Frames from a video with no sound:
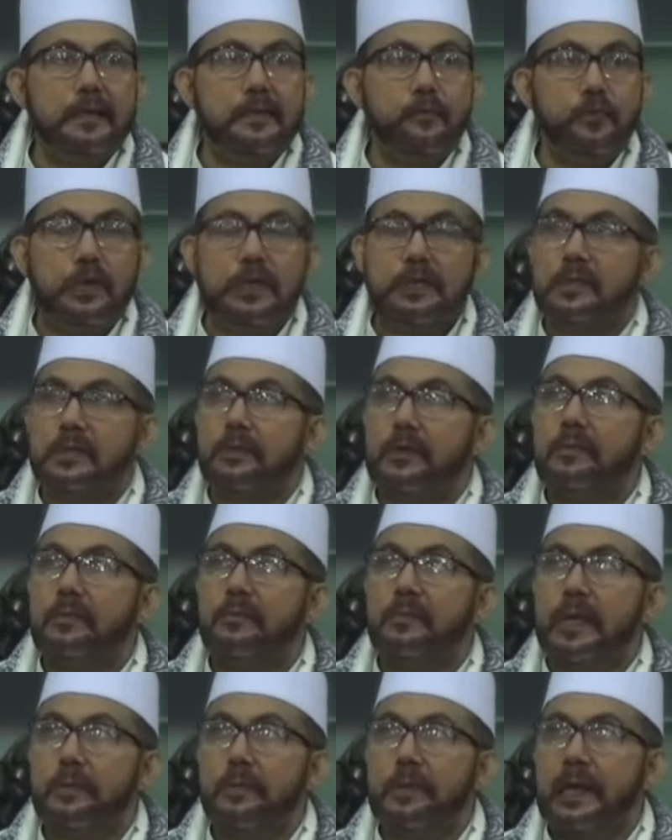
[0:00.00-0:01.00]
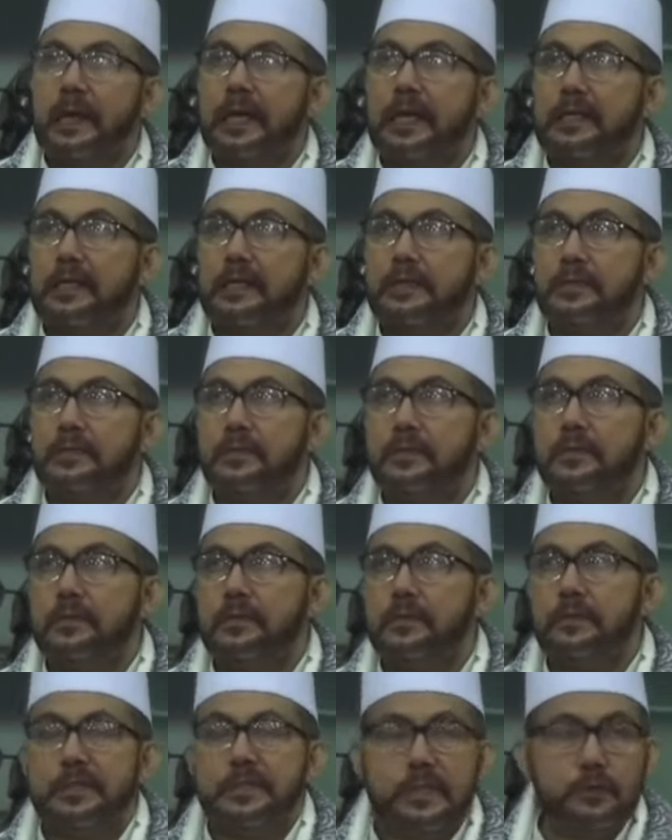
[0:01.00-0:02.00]
bulan Syawal berapa hari itu
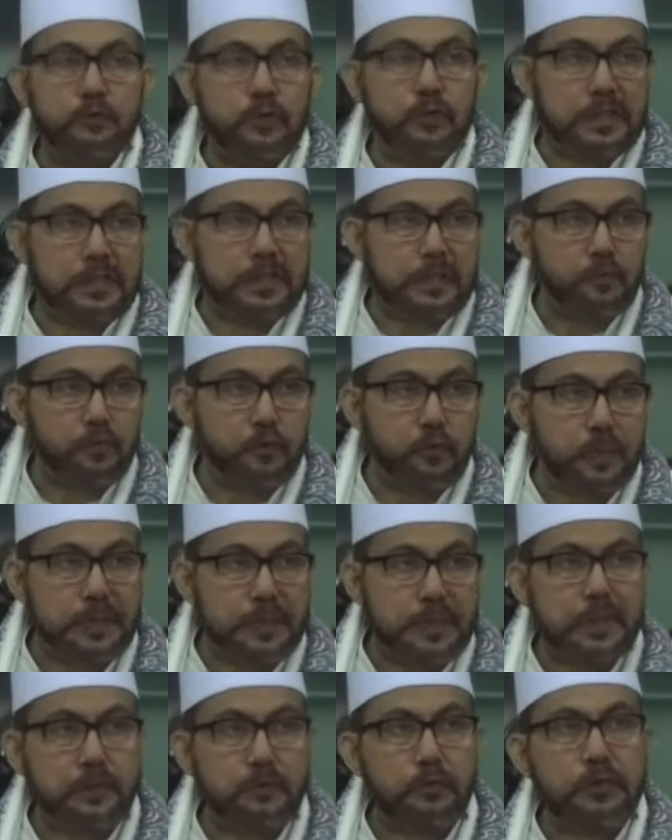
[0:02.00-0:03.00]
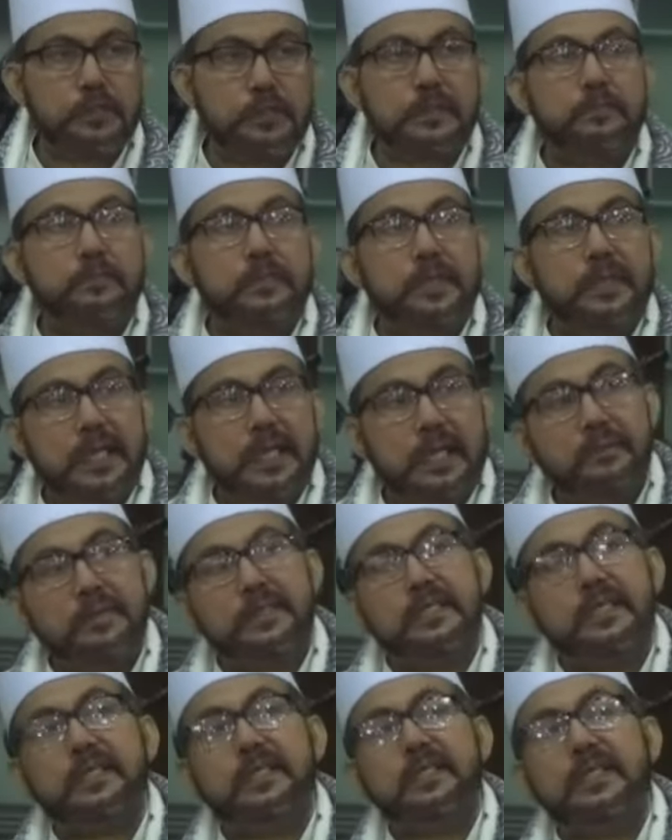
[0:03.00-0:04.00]
bisa dua bisa dua sembilan
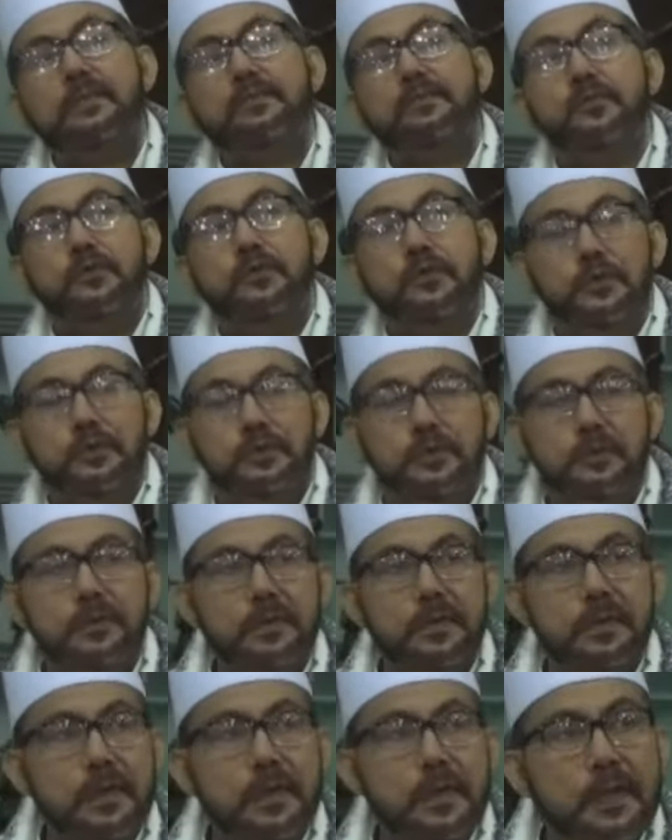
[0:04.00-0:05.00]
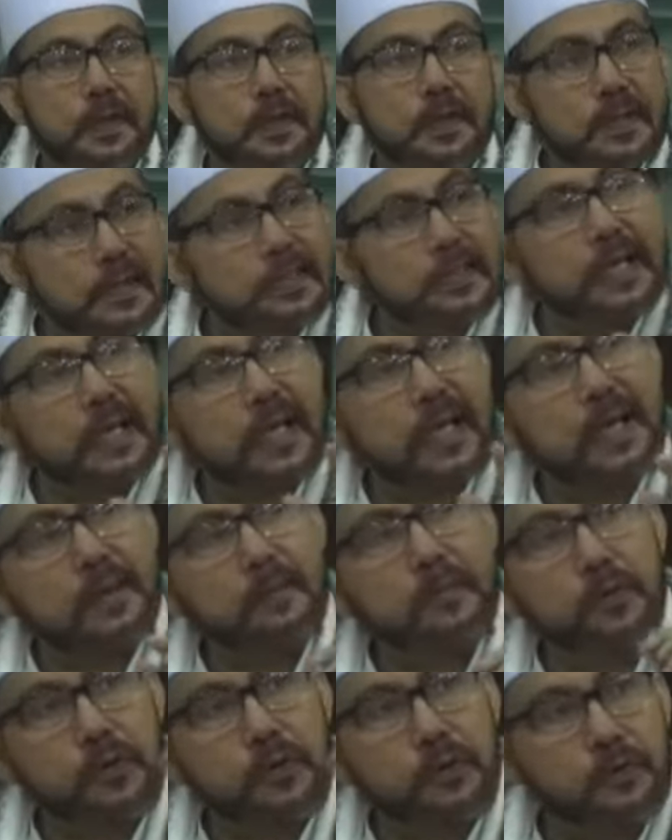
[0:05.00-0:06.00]
bisa tiga puluh
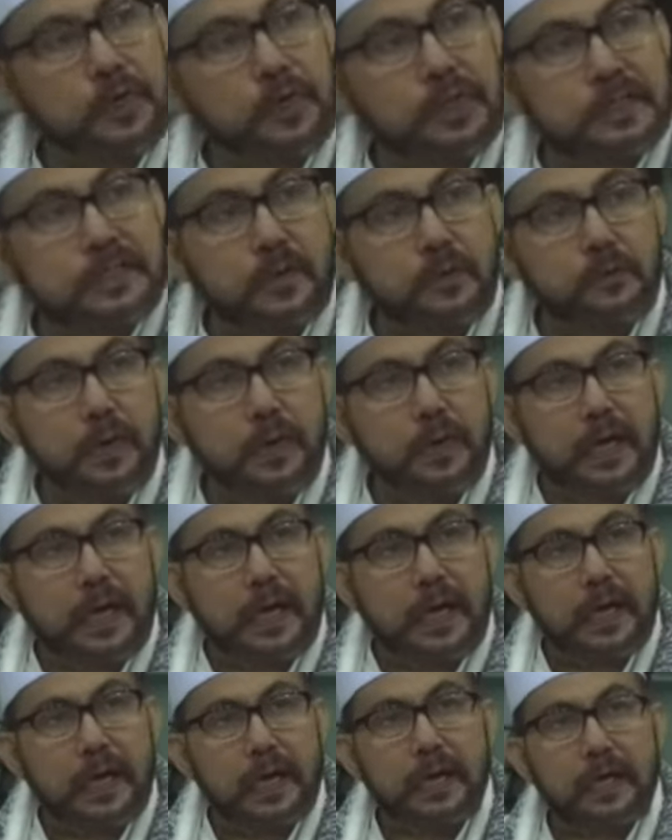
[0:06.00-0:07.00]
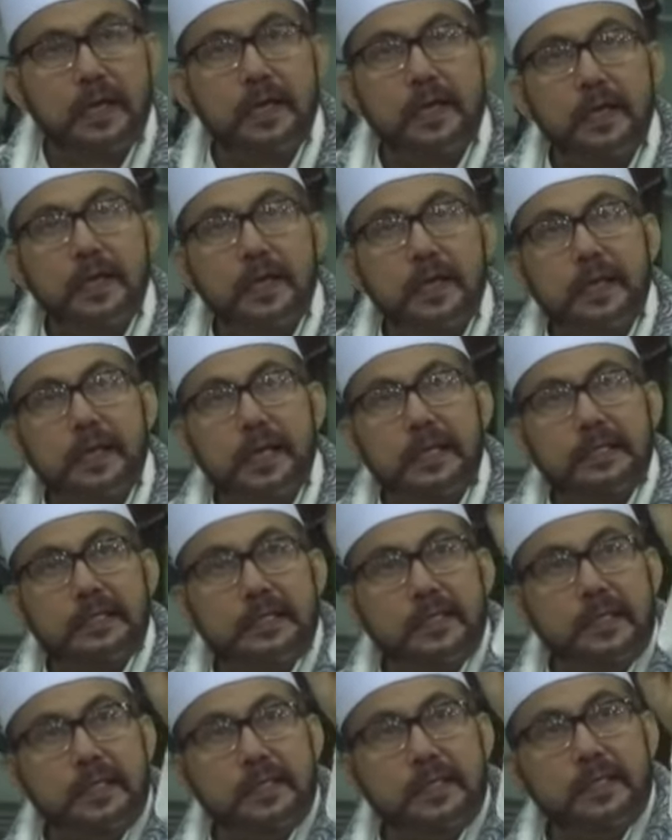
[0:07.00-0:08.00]
terserah mau dua Syawal
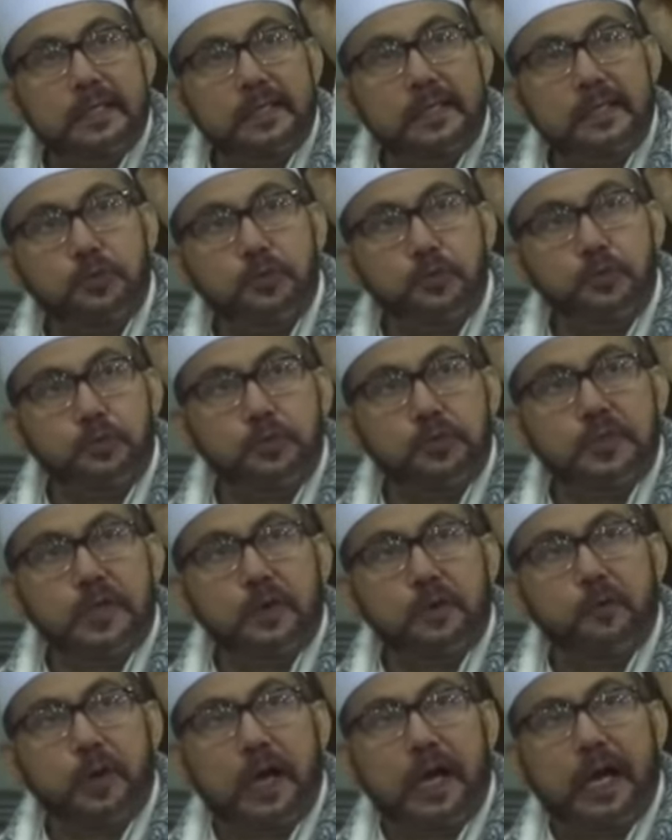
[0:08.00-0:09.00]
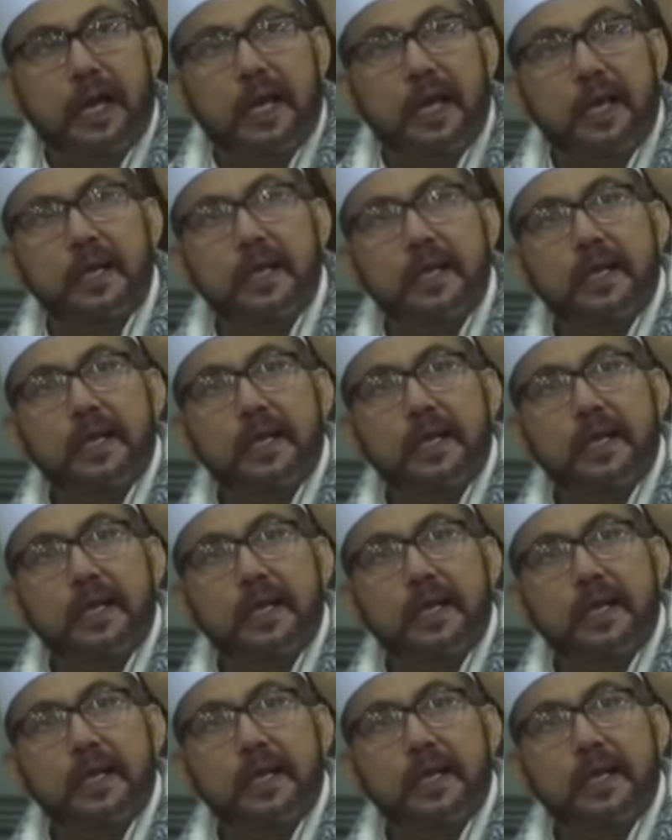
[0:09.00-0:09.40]
nanti tujuh Syawal